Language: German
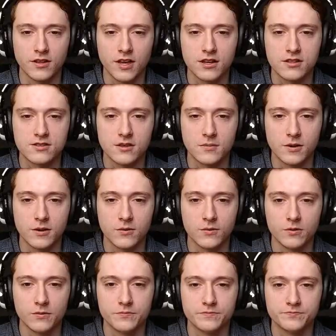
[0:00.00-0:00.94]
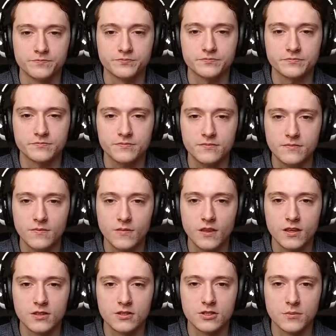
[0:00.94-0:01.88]
die Äxte aber auch.
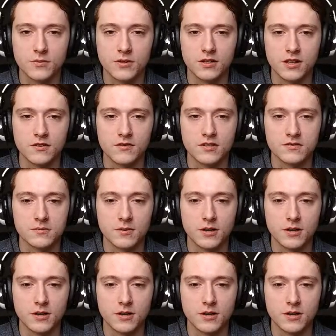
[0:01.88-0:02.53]
Ich habe eine Idee, was wir